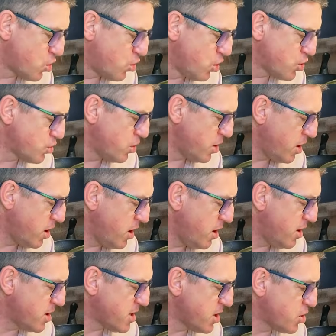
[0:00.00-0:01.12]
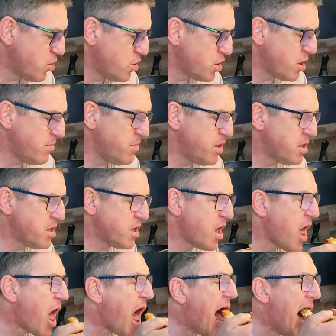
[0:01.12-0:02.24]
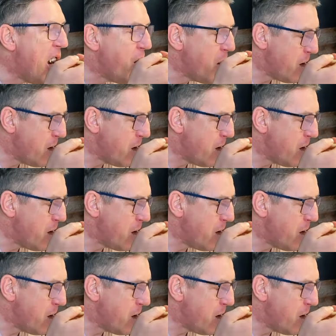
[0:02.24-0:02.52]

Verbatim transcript: Роту и сосочком на языке,